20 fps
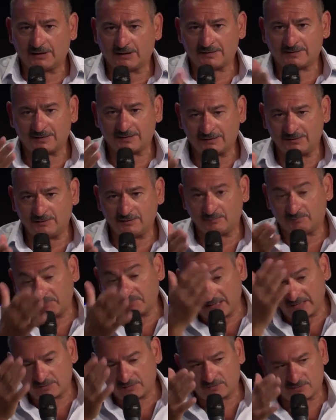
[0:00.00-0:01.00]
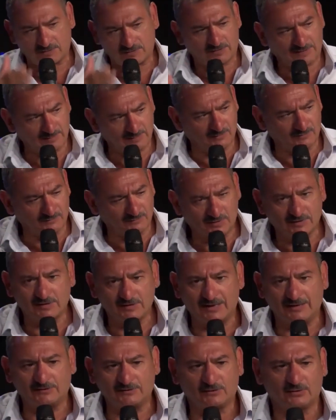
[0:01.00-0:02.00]
grazie a Dio, penso ci stiamo
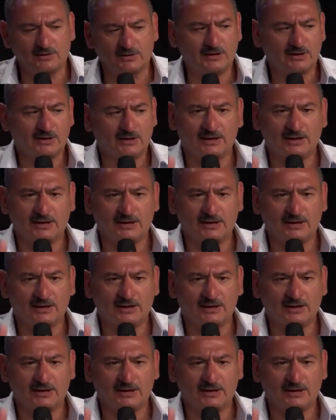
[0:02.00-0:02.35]
avvicinando